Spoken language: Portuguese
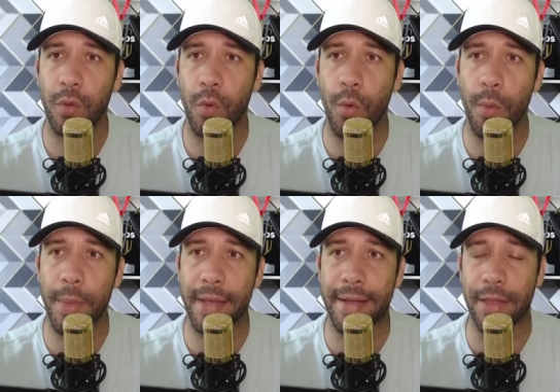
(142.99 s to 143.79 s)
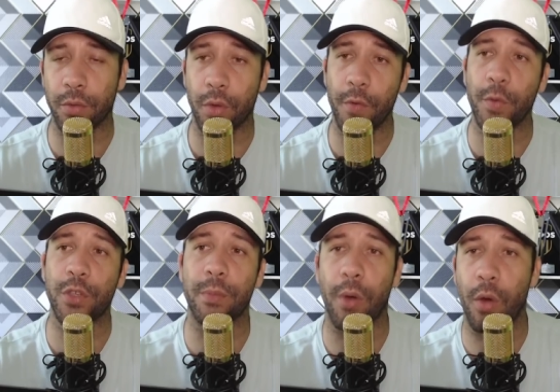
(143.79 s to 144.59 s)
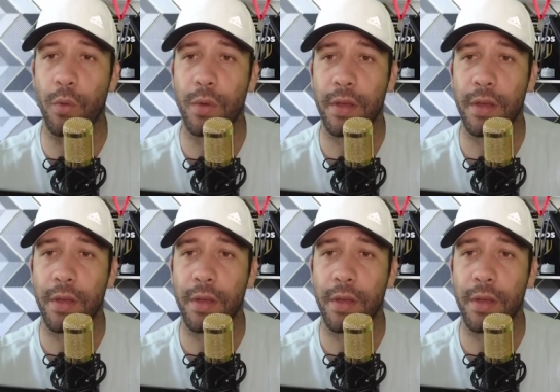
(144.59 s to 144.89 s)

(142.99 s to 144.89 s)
o mercado do futebol